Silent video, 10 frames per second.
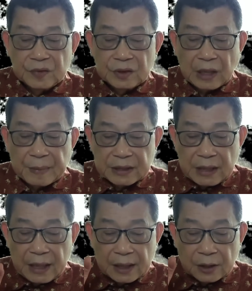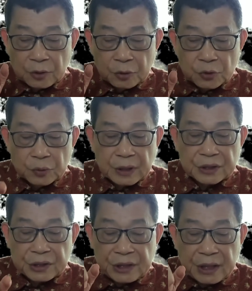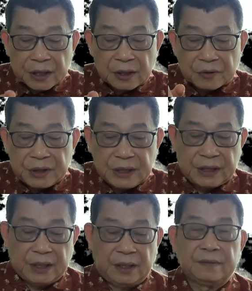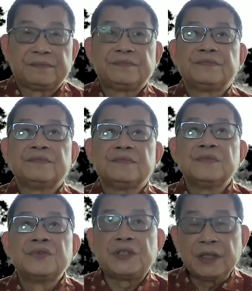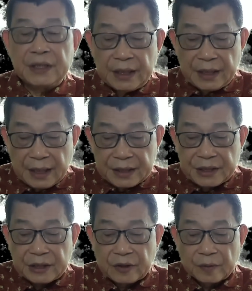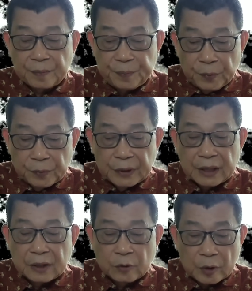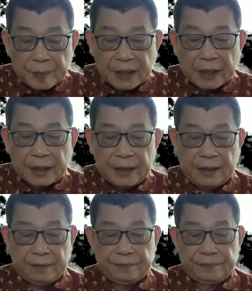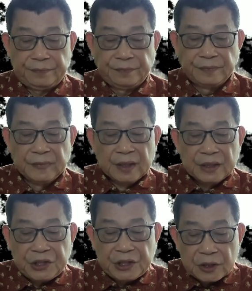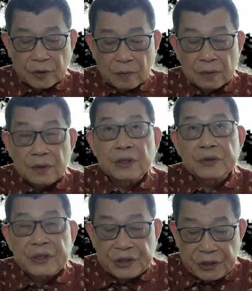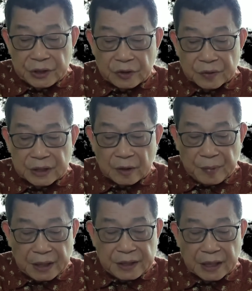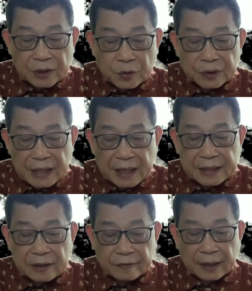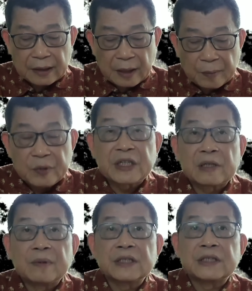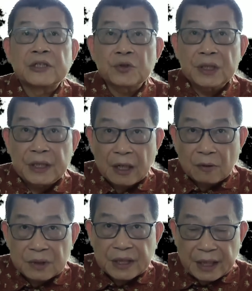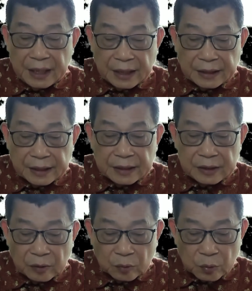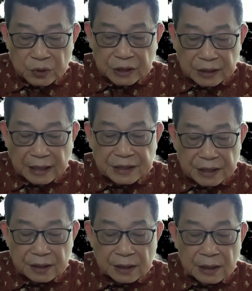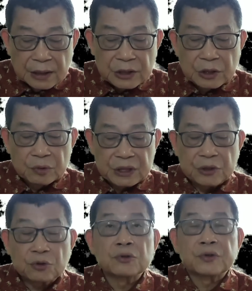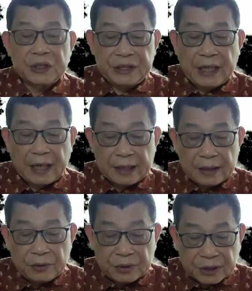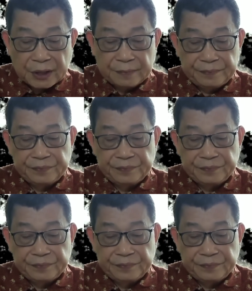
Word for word: 那么这个突出的是缺少细节。今天的 AI 系统不能够毁灭人类，其中有些系统只能勉强做加减法。那为什么这些最了解 AI 的人有如此的担心，尤其做出了吓人的预测？